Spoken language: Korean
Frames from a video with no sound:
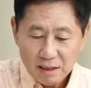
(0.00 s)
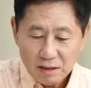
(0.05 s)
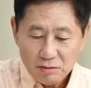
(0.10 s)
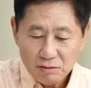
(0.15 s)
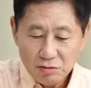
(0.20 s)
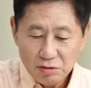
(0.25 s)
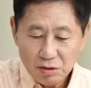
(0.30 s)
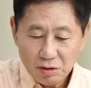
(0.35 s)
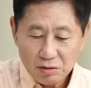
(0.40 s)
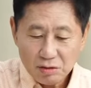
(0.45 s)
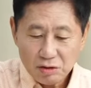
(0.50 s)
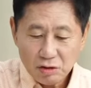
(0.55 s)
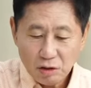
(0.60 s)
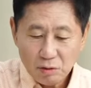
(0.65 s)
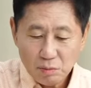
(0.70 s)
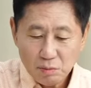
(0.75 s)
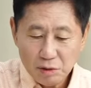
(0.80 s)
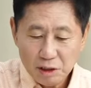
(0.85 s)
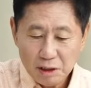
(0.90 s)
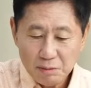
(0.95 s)
구속
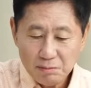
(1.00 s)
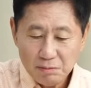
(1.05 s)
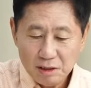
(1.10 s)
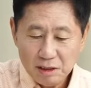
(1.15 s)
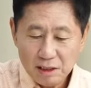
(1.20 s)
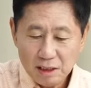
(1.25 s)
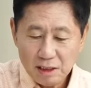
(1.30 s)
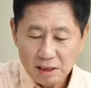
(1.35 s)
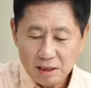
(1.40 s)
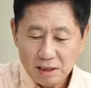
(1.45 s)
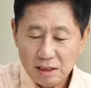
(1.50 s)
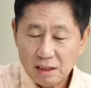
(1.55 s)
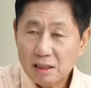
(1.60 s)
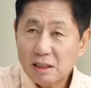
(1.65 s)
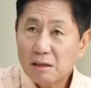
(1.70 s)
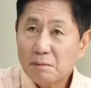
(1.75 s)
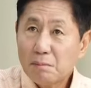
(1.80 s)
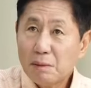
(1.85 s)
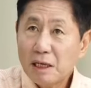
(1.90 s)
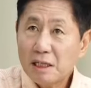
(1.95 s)

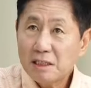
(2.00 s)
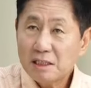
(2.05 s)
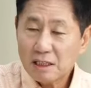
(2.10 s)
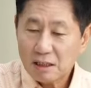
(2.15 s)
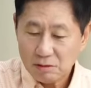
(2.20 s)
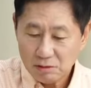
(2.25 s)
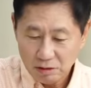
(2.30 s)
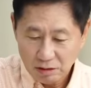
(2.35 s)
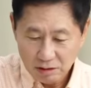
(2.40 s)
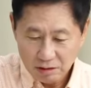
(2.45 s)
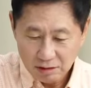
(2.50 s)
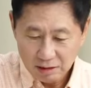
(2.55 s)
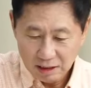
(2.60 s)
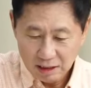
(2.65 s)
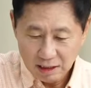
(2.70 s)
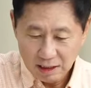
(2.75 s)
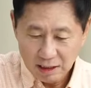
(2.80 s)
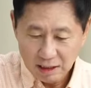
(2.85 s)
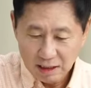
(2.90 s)
적부심제를 폐지하고요. 네.